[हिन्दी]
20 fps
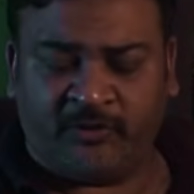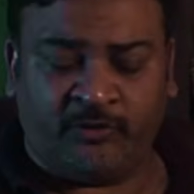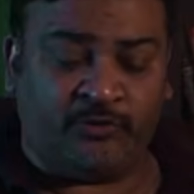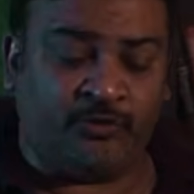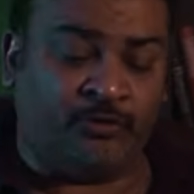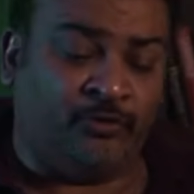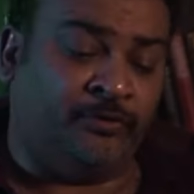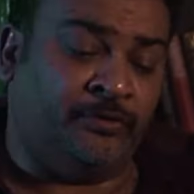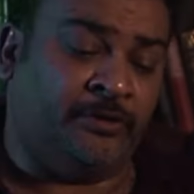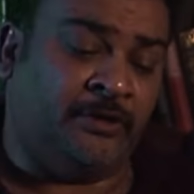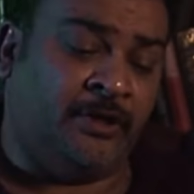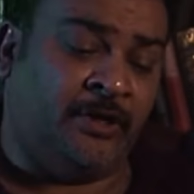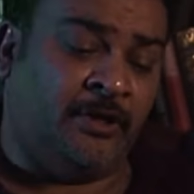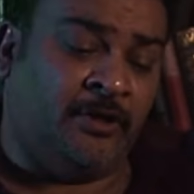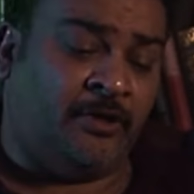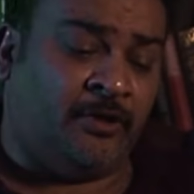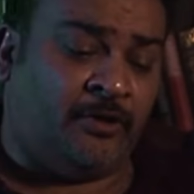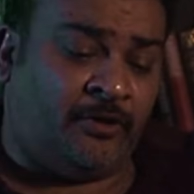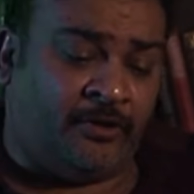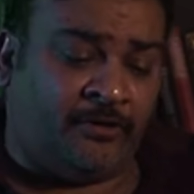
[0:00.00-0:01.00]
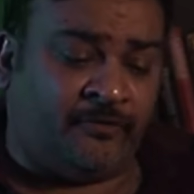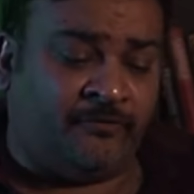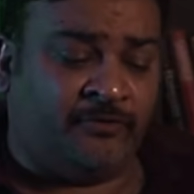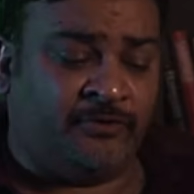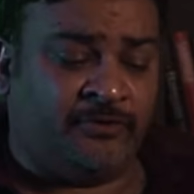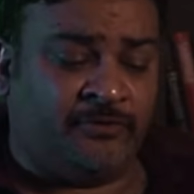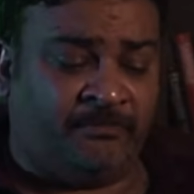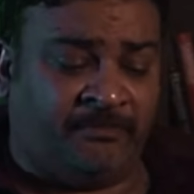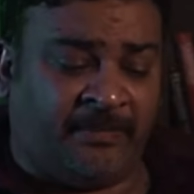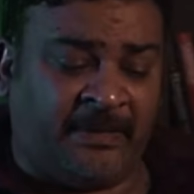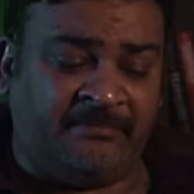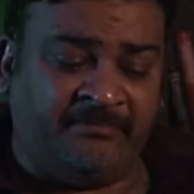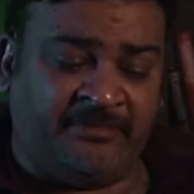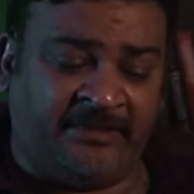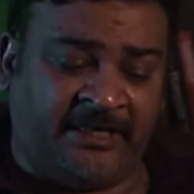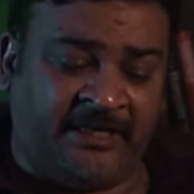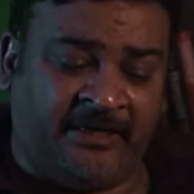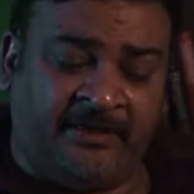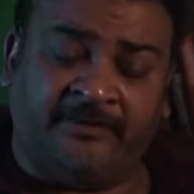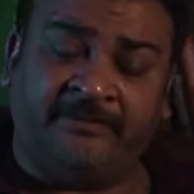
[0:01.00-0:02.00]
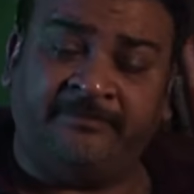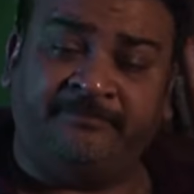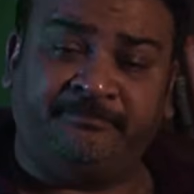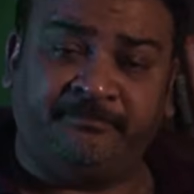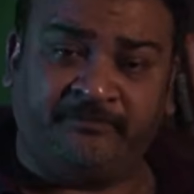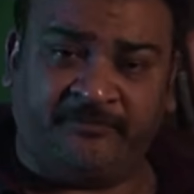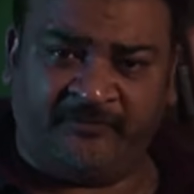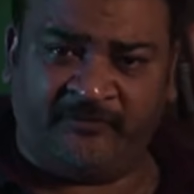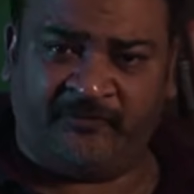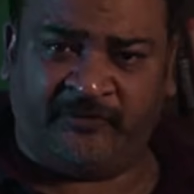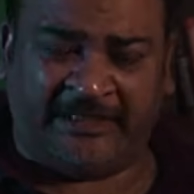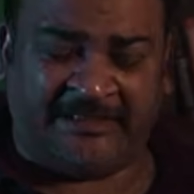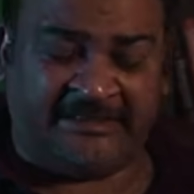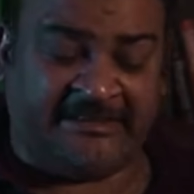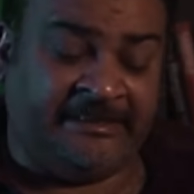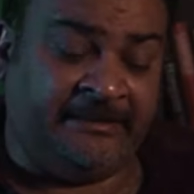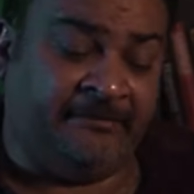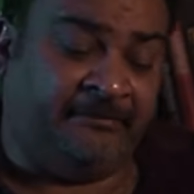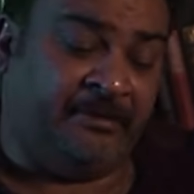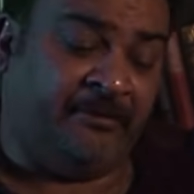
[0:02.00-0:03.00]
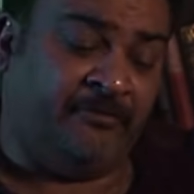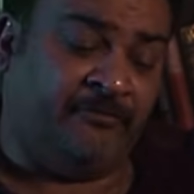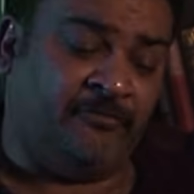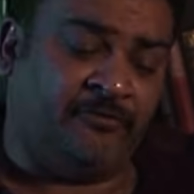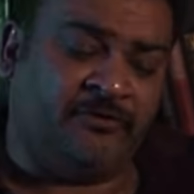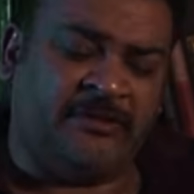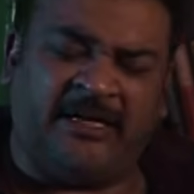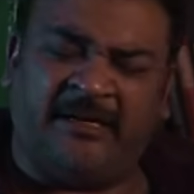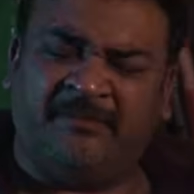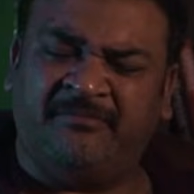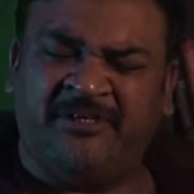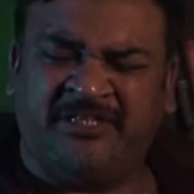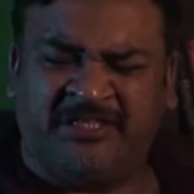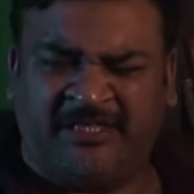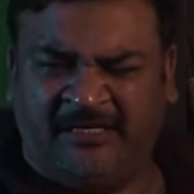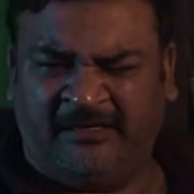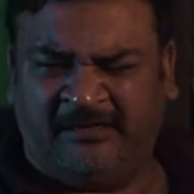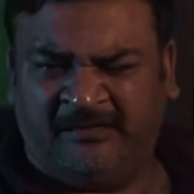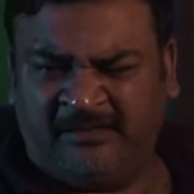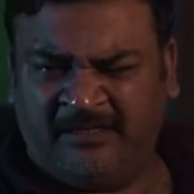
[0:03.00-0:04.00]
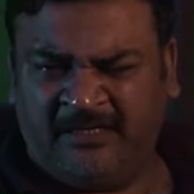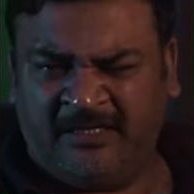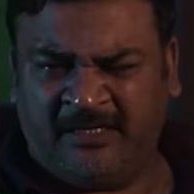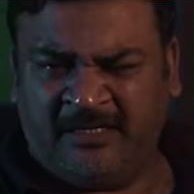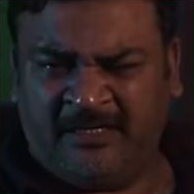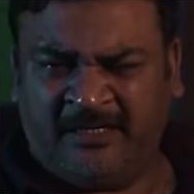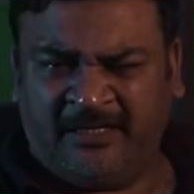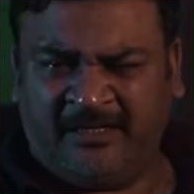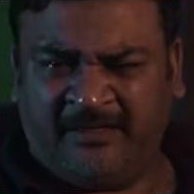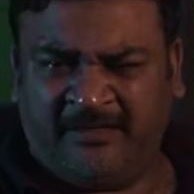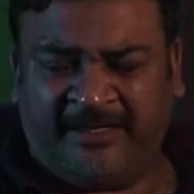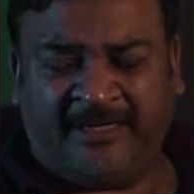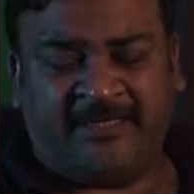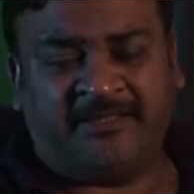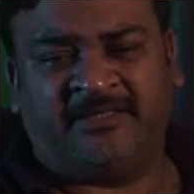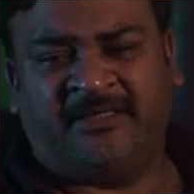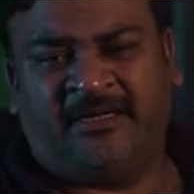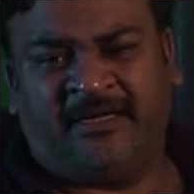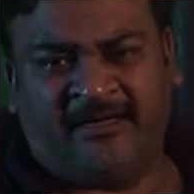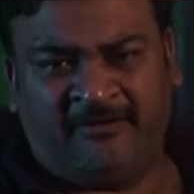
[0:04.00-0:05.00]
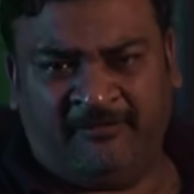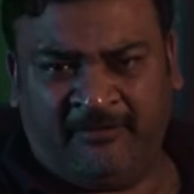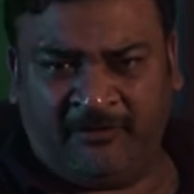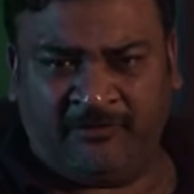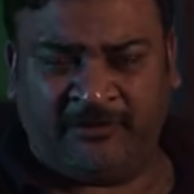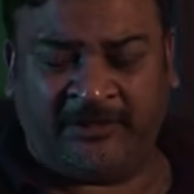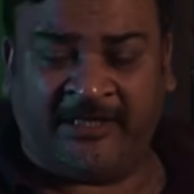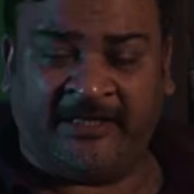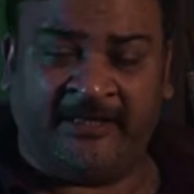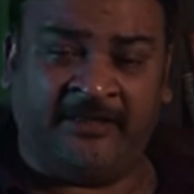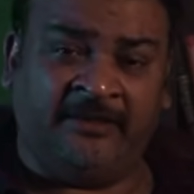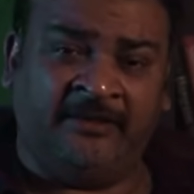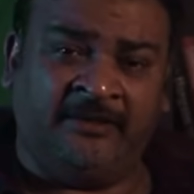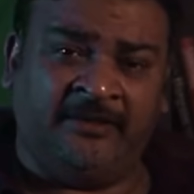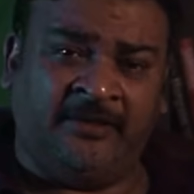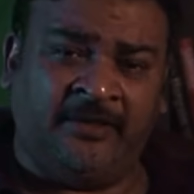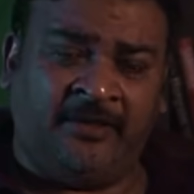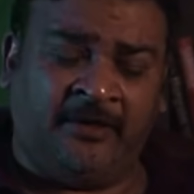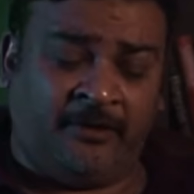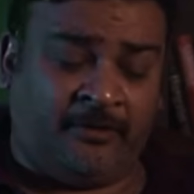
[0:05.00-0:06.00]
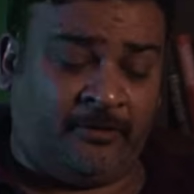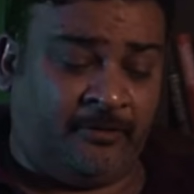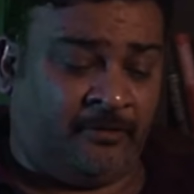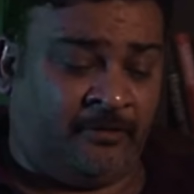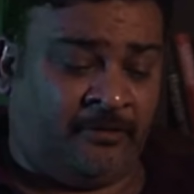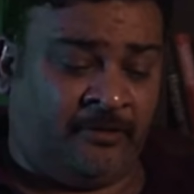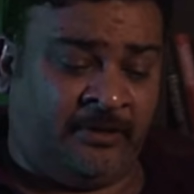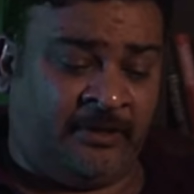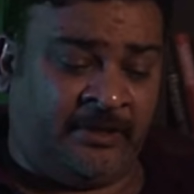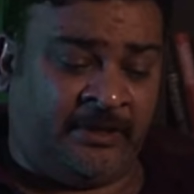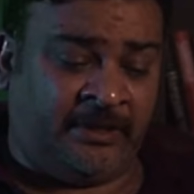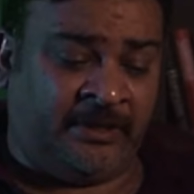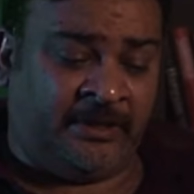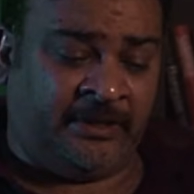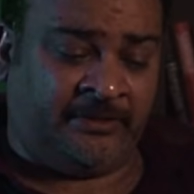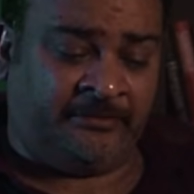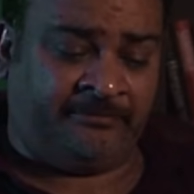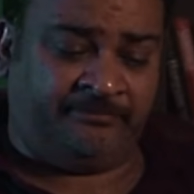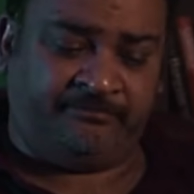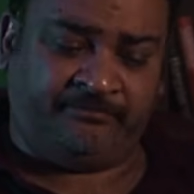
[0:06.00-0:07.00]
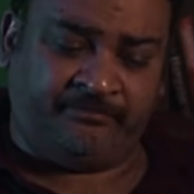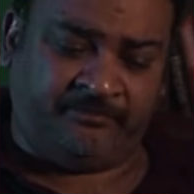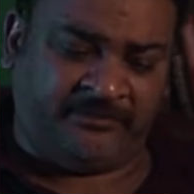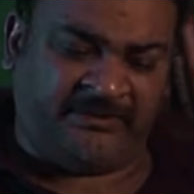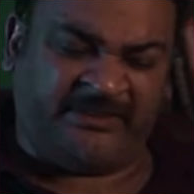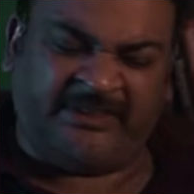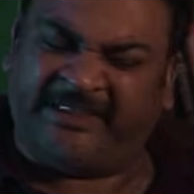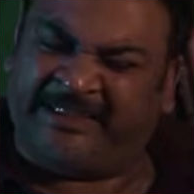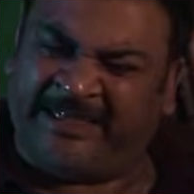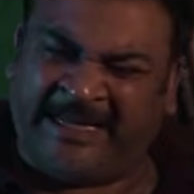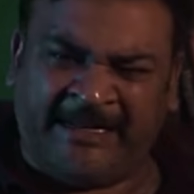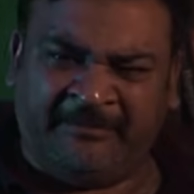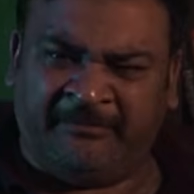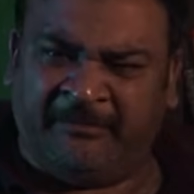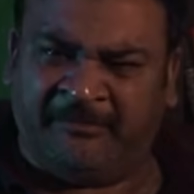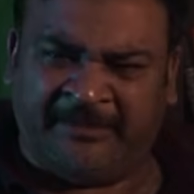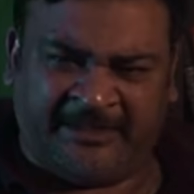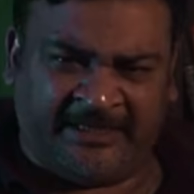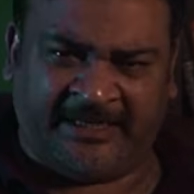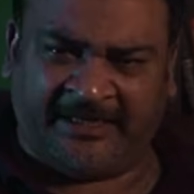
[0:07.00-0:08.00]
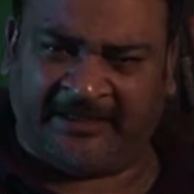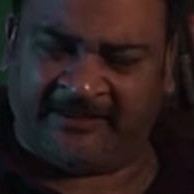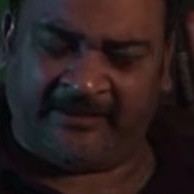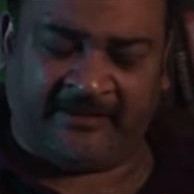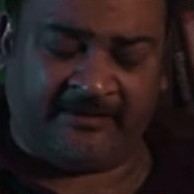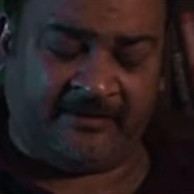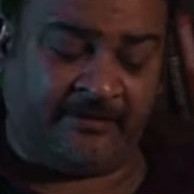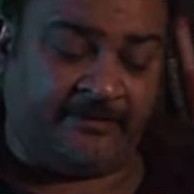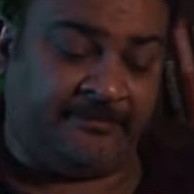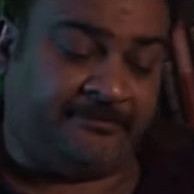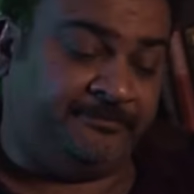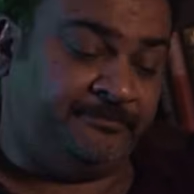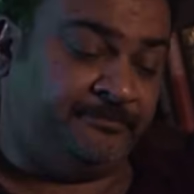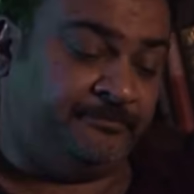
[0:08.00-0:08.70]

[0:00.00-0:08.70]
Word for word: कुछ हो और वो जो पंप था फासले पे वो उधर हमेशा रश लगा हुआ होता था और टाइम हमेशा लगता था